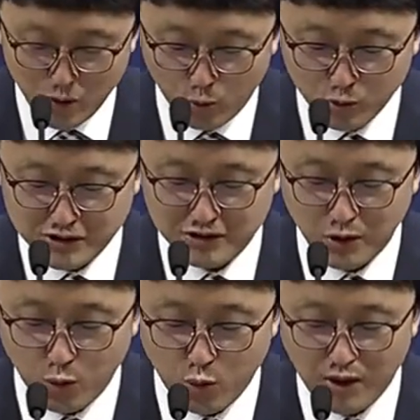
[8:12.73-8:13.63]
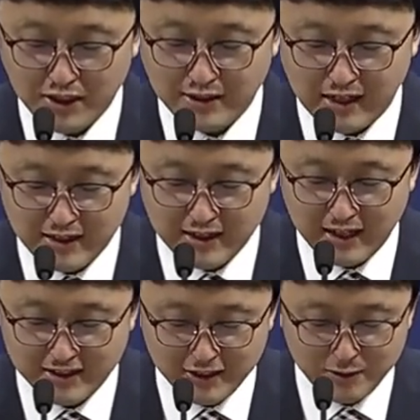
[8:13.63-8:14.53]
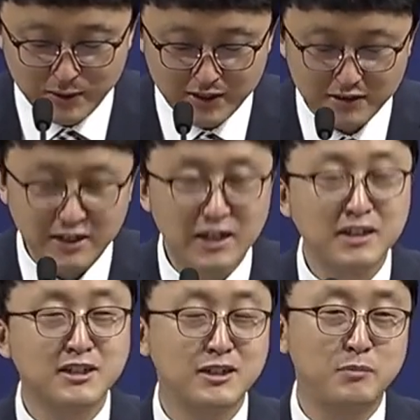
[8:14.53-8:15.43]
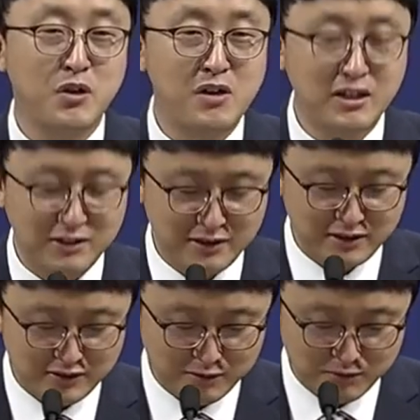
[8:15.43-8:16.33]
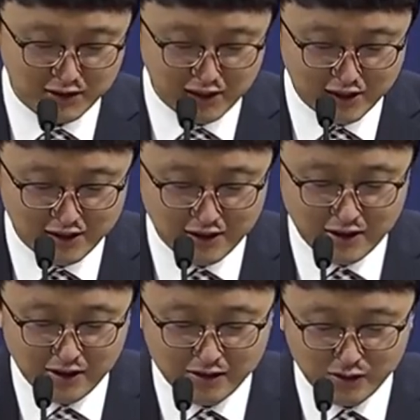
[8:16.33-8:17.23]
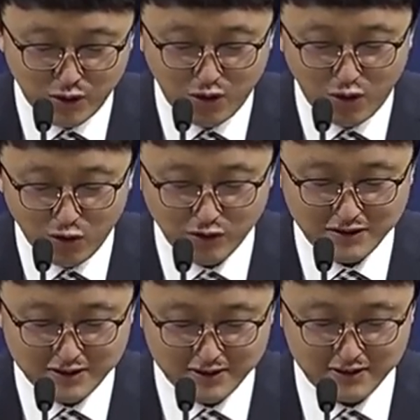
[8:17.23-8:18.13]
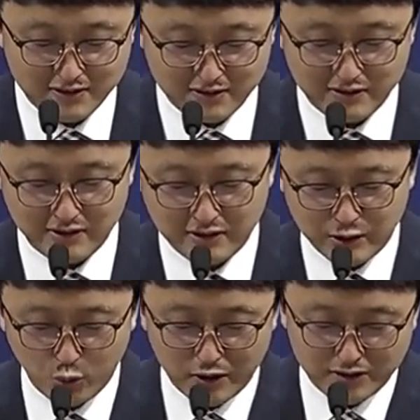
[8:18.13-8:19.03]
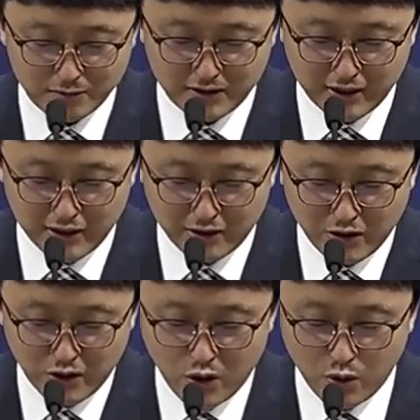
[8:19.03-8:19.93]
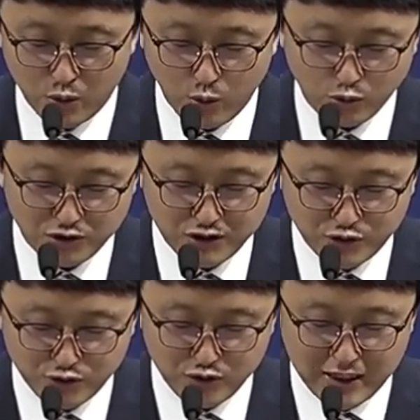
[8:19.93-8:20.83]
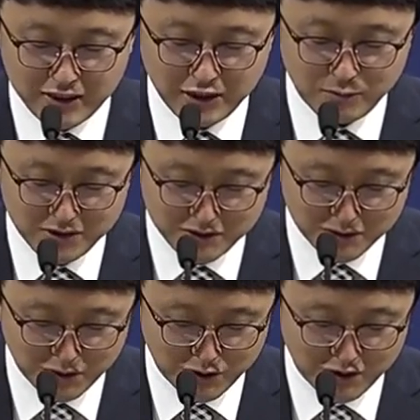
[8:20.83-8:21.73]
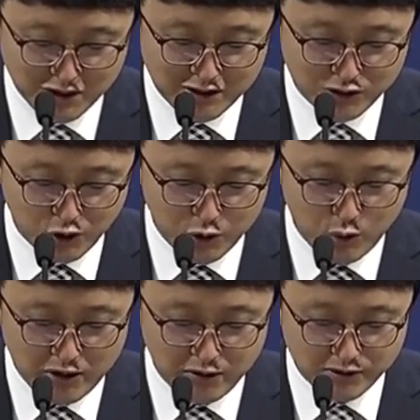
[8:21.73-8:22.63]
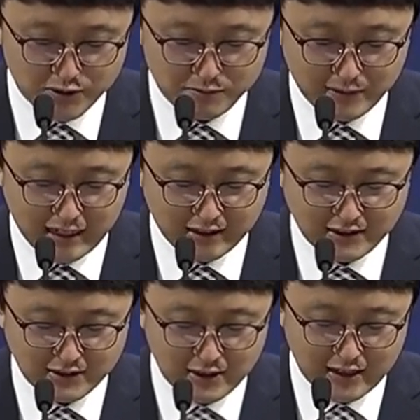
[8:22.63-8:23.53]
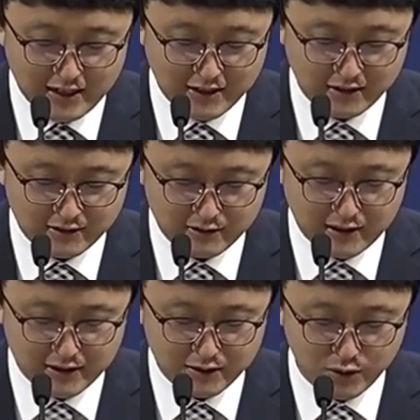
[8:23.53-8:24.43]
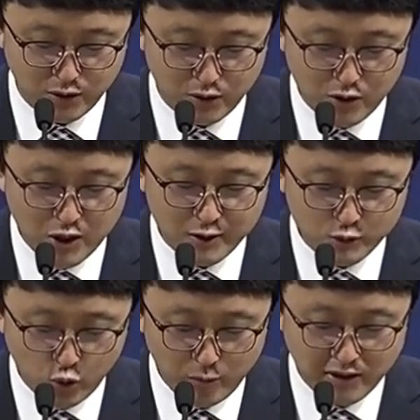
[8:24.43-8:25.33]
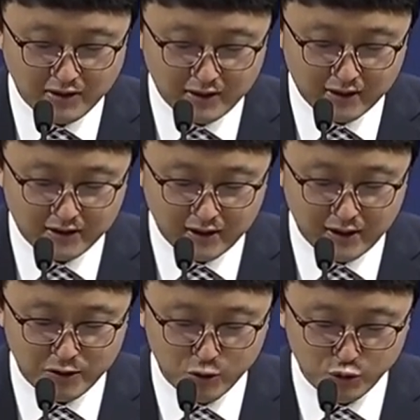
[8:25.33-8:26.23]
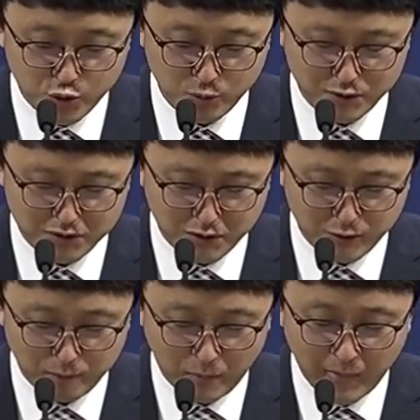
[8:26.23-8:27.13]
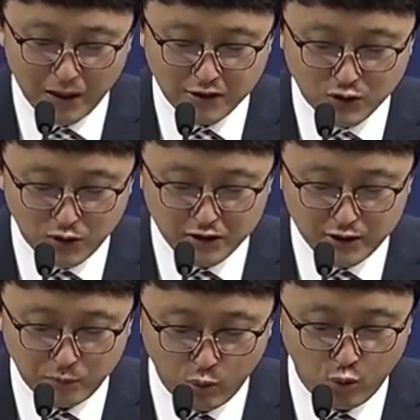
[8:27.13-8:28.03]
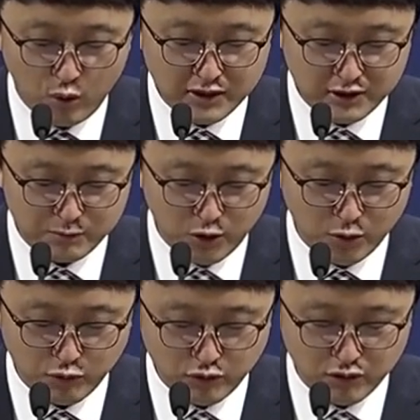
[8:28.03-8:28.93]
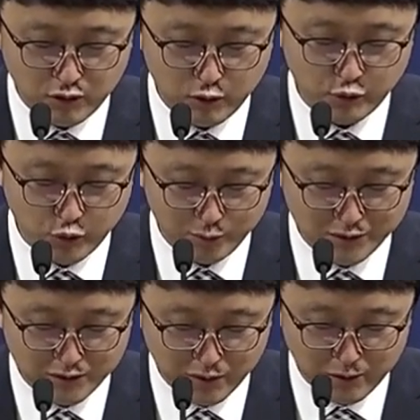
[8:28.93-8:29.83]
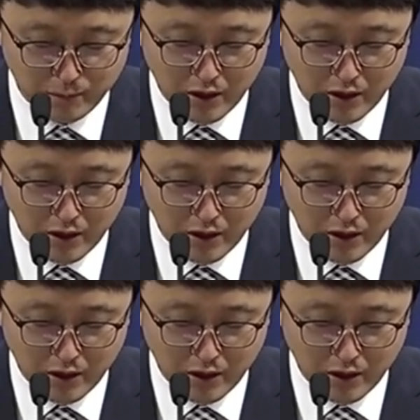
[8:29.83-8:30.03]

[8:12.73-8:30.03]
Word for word: 오직 여호와의 날개 아래에만 그 평안이 있습니다. 그래서 어거스틴은 기도했습니다. 오 우리 주 하나님이시여 저희로 하여금 당신의 날개 그늘 아래서 소망을 갖게 하여 주옵소서. 저희를 보호하시며 붙들어 주옵소서.